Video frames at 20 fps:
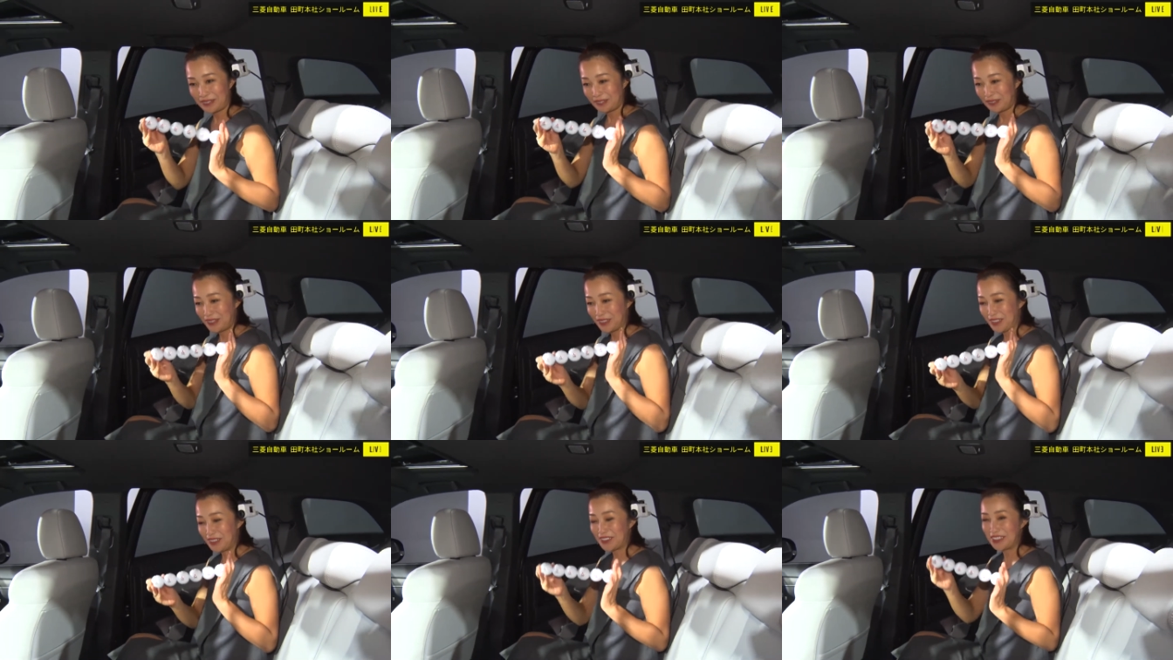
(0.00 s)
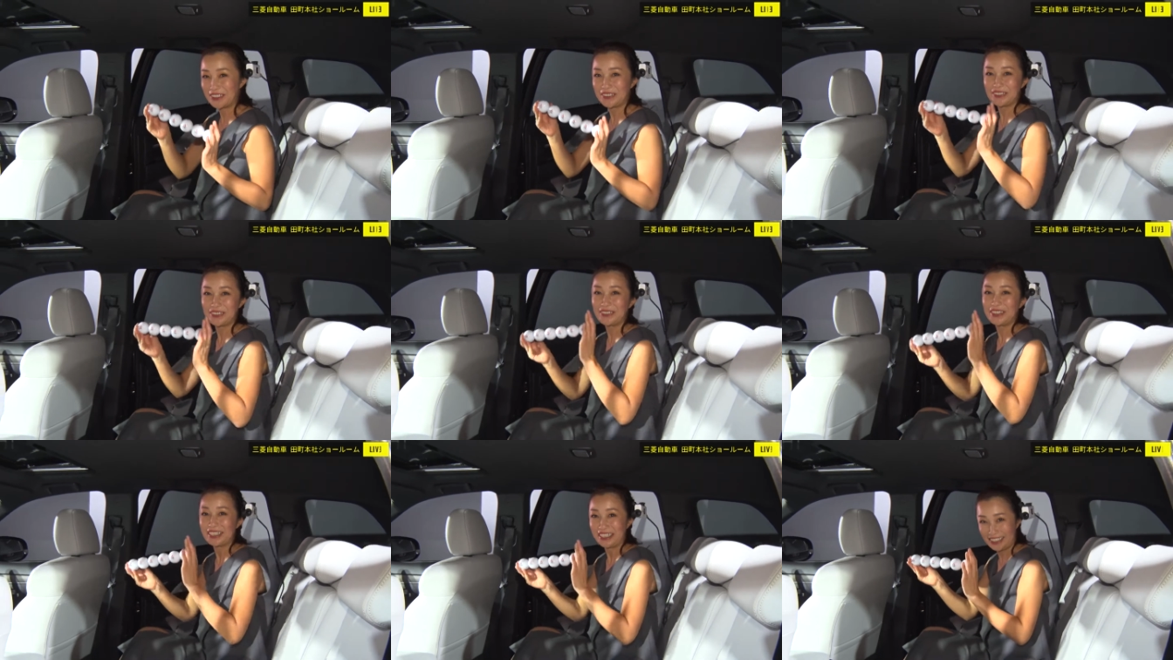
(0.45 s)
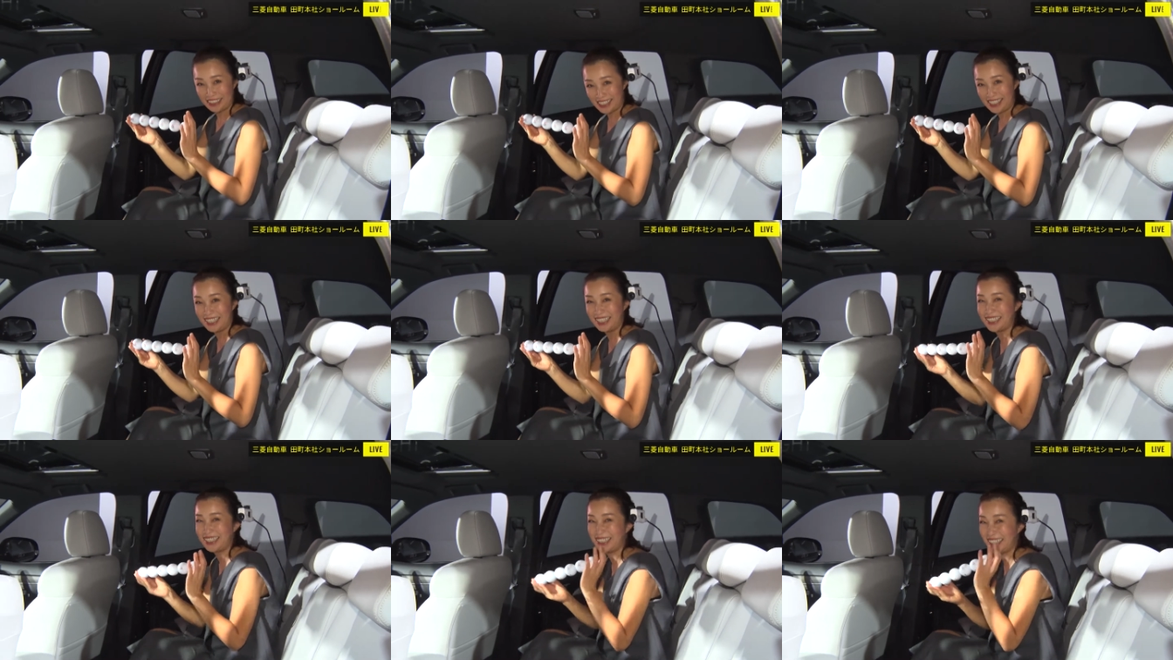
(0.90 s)
もうちょっといいかな
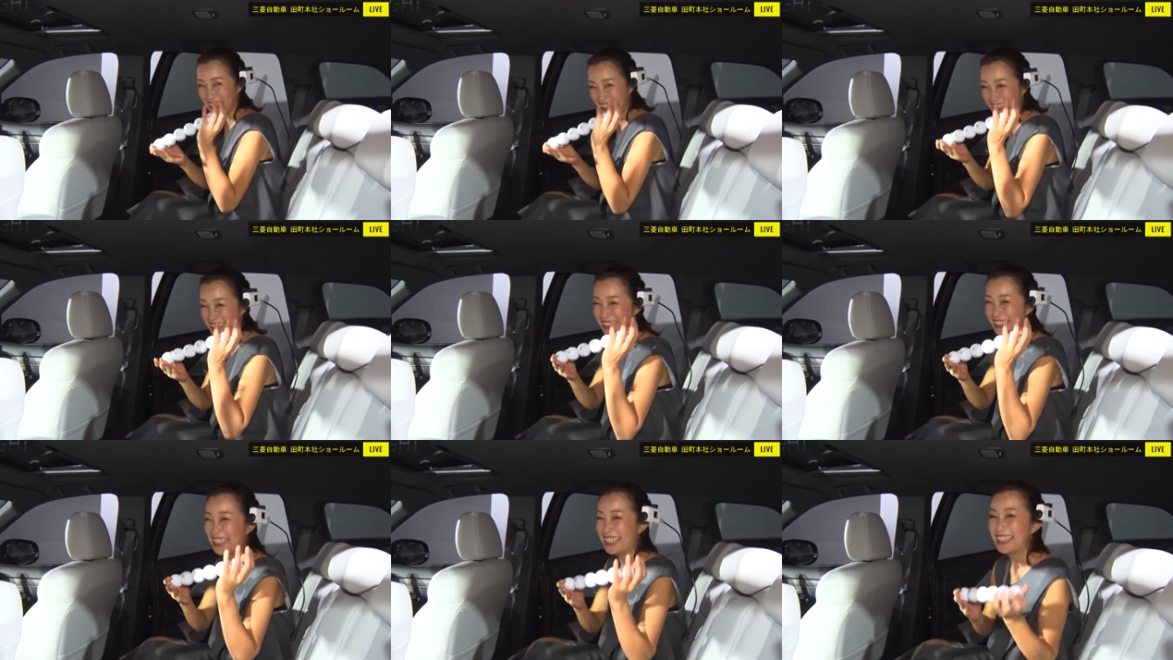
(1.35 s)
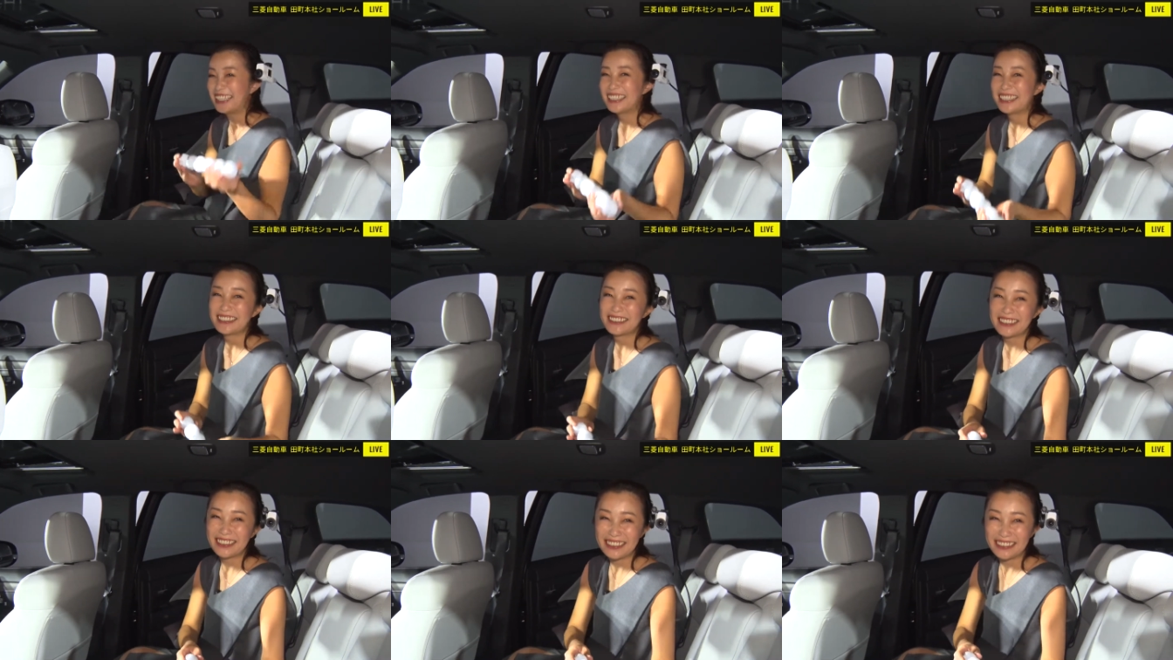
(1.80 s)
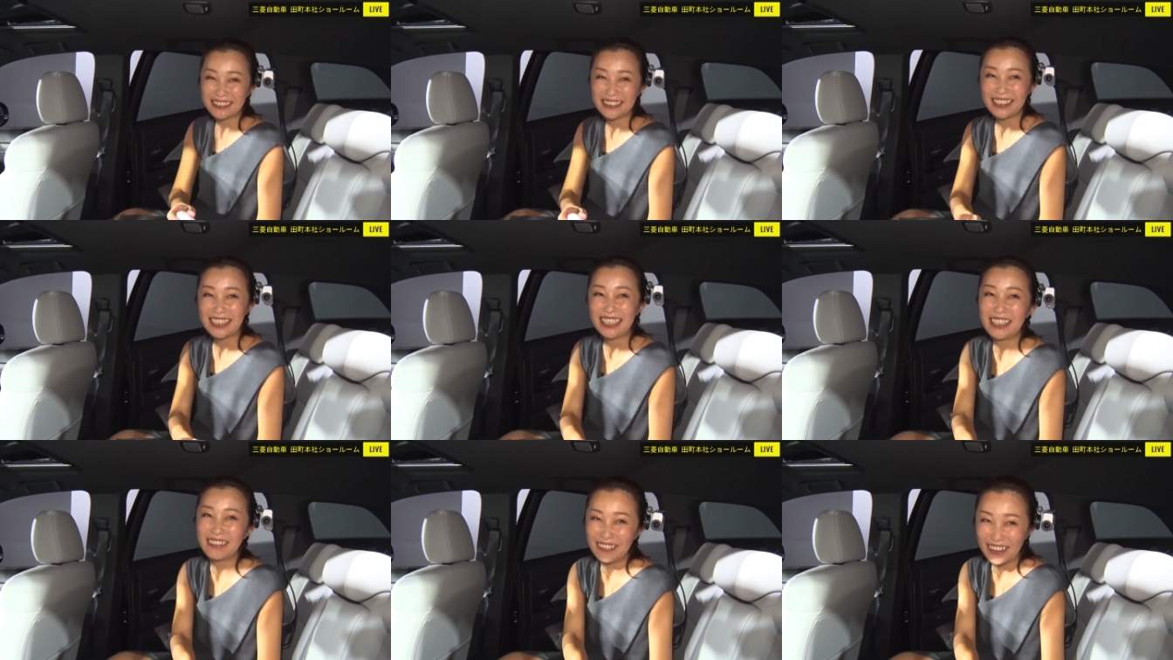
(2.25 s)
じゃあリクエスト
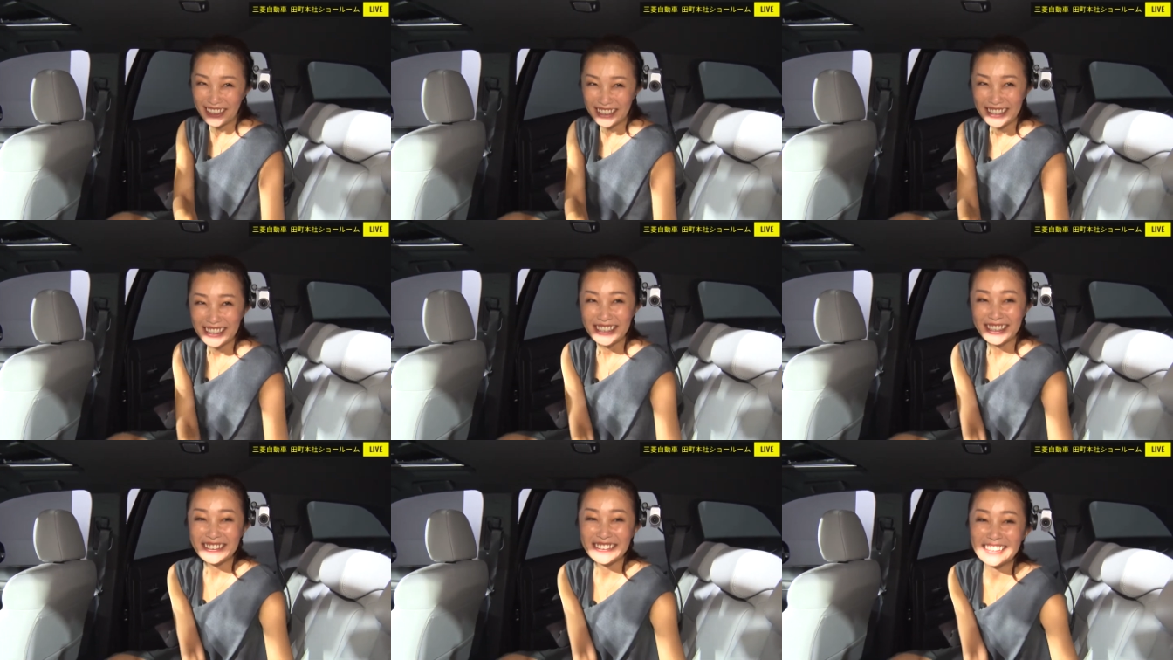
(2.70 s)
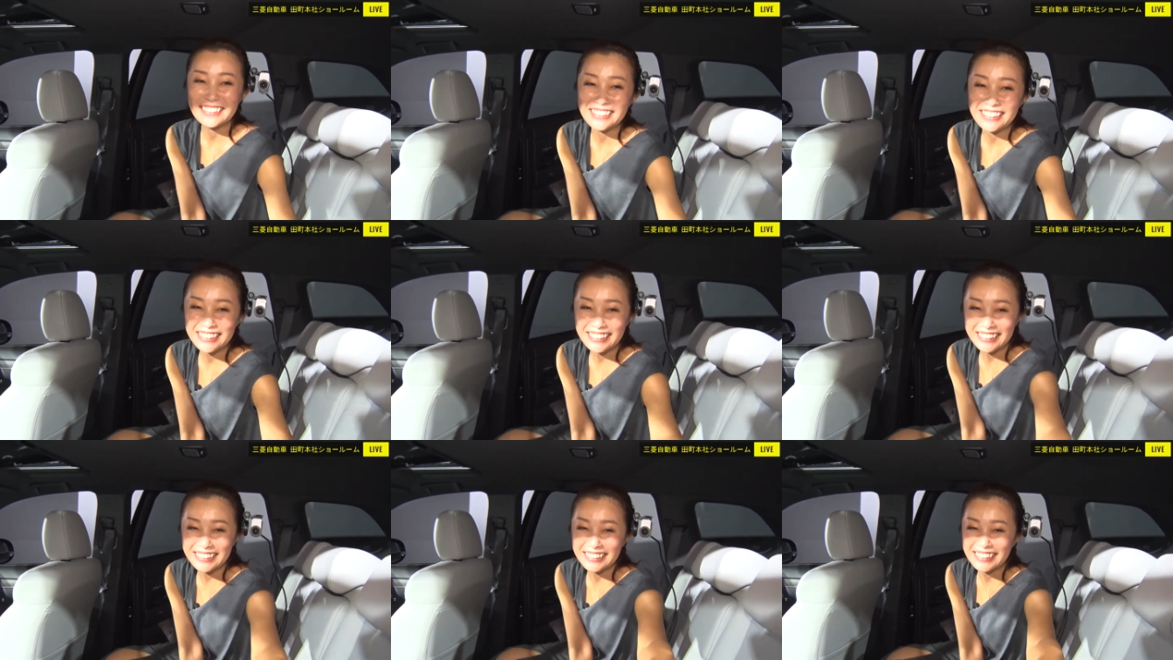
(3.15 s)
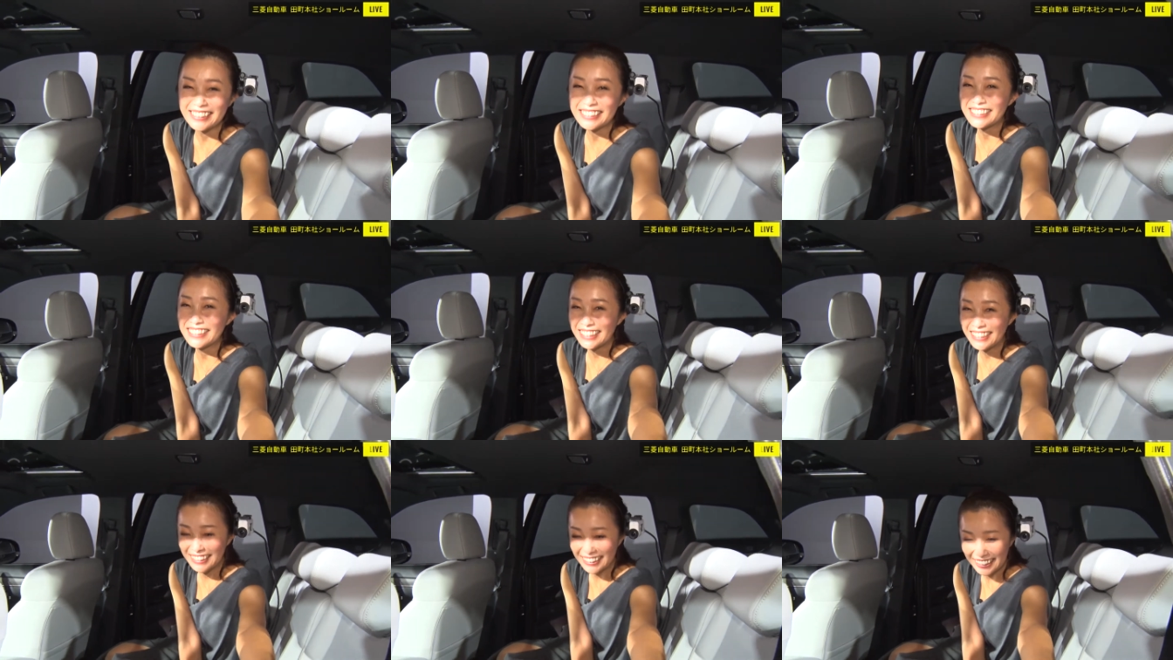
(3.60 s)
があれば教えてくだ
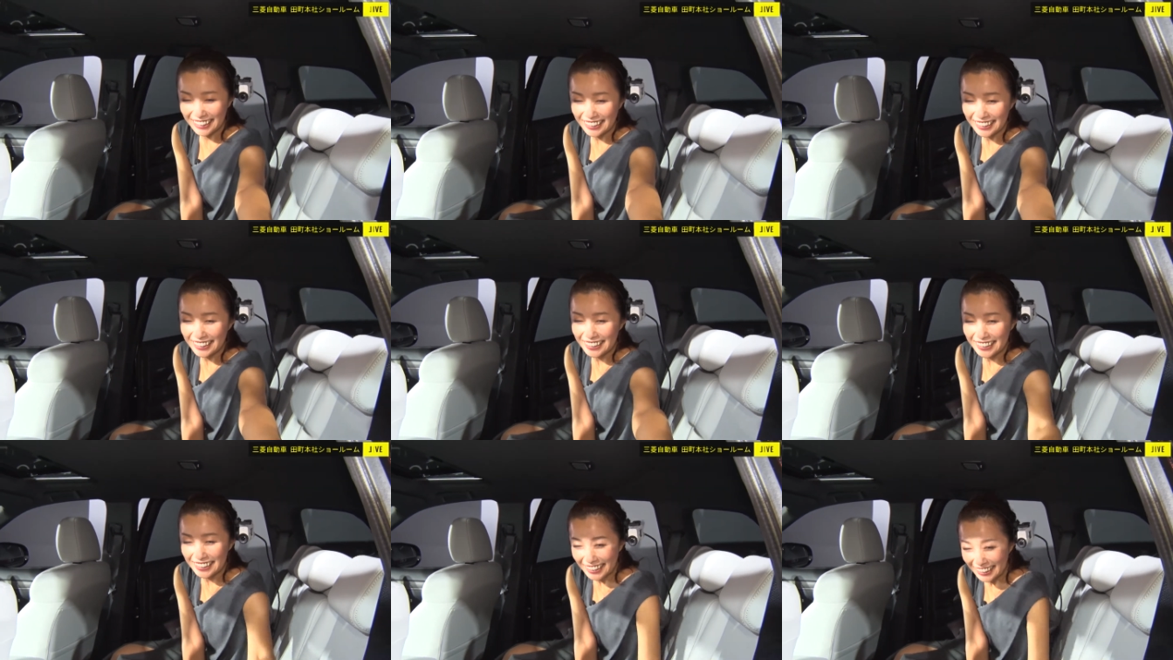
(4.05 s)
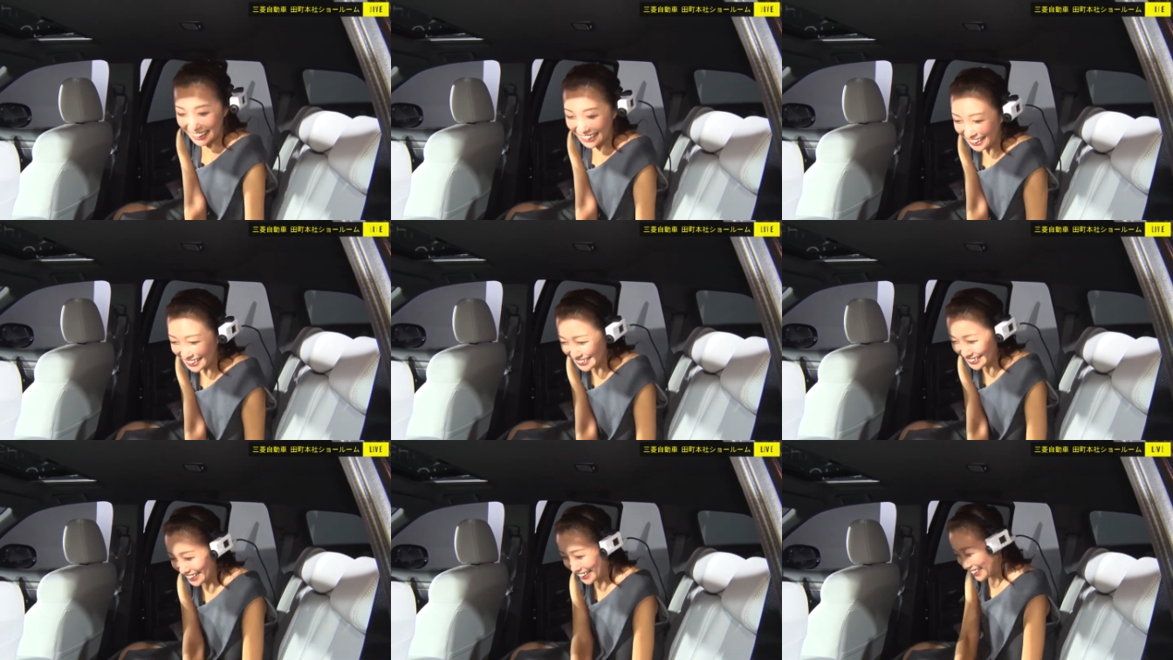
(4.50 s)
さいね。はい、